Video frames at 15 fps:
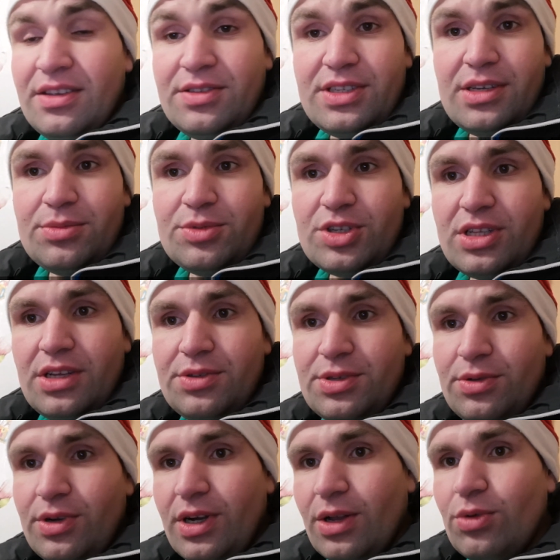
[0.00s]
Всем желаю
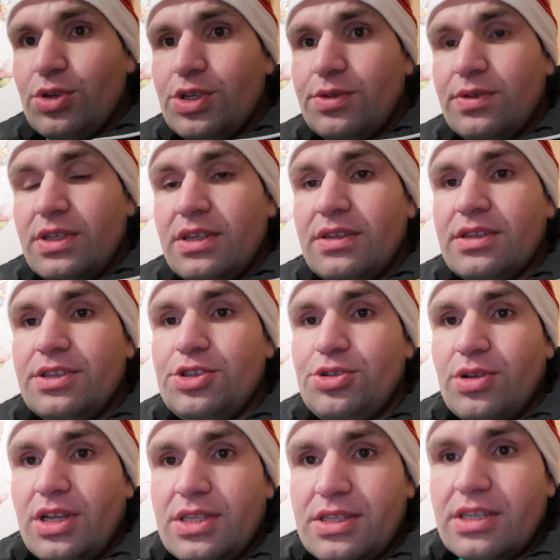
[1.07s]
всего хорошего.
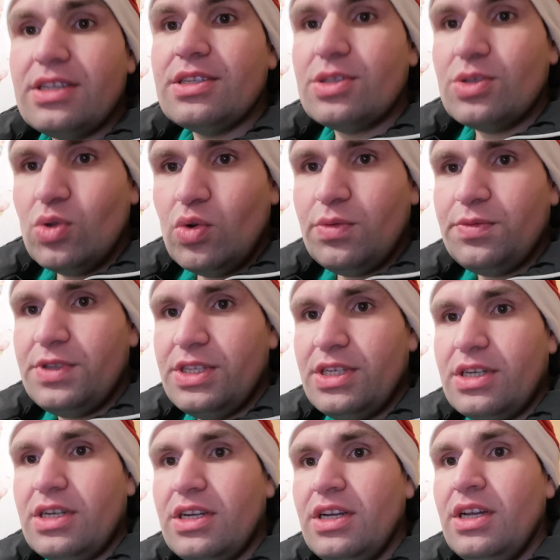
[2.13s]
Еще раз с новым
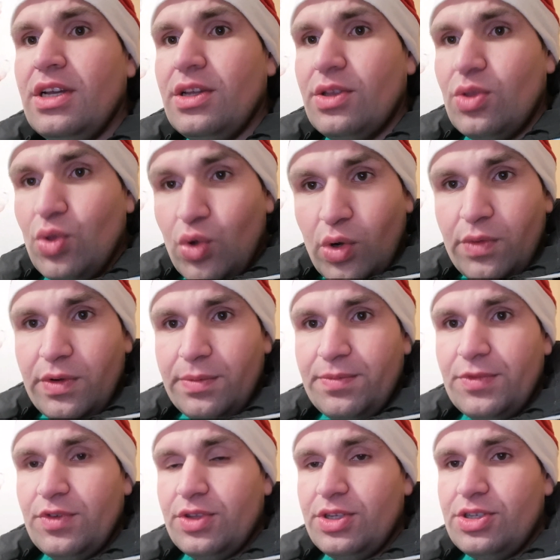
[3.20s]
всех
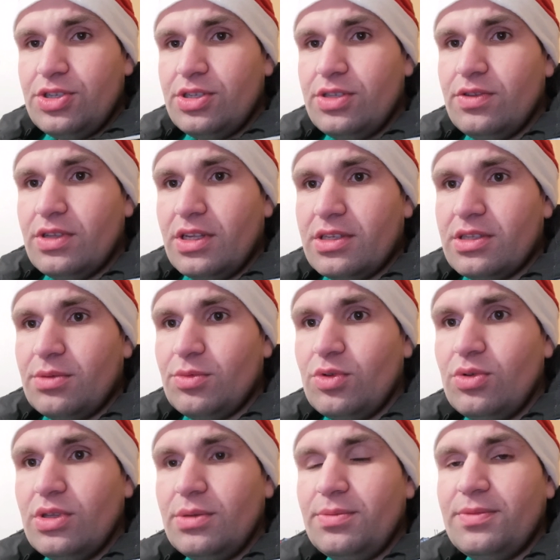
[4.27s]
новым 2019
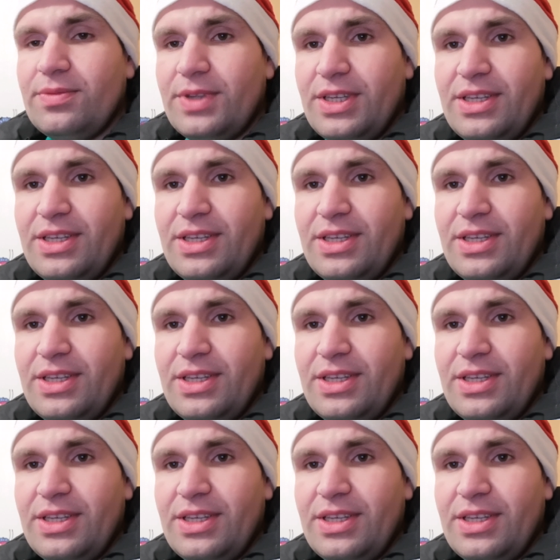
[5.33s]
годом.